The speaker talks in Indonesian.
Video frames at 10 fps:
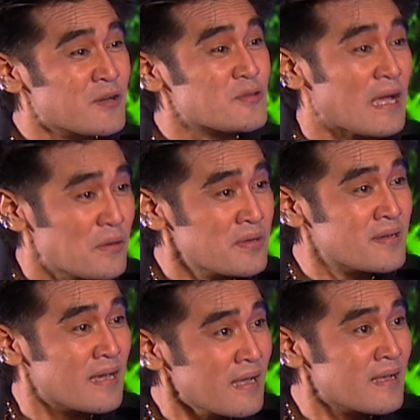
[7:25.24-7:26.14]
Lu tahu?
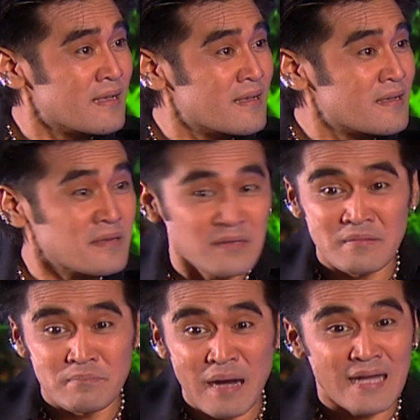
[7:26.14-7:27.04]
Hah?
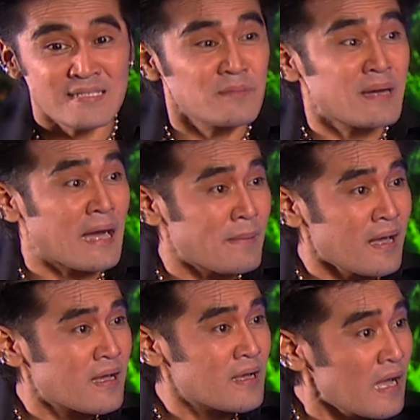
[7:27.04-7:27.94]
Maka jadi mengapa?
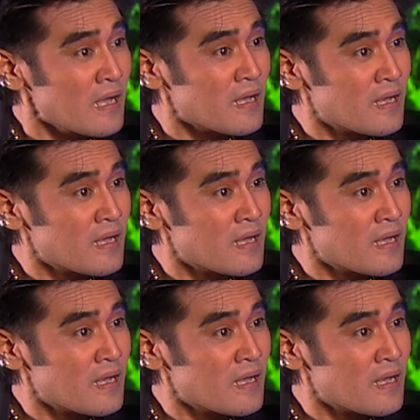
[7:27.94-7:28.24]
Hah?